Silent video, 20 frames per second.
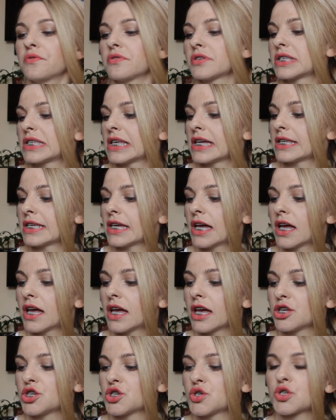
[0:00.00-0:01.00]

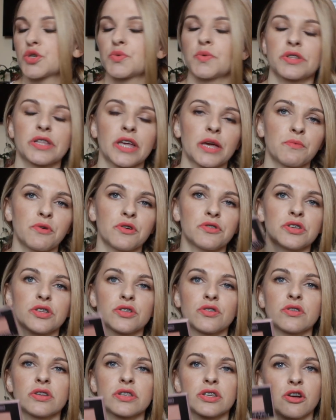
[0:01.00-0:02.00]
seria I Choose What I Want i
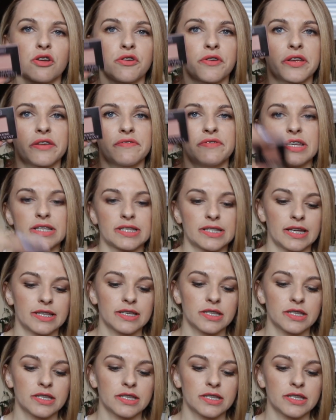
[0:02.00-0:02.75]
to jest kolorek Fiesta.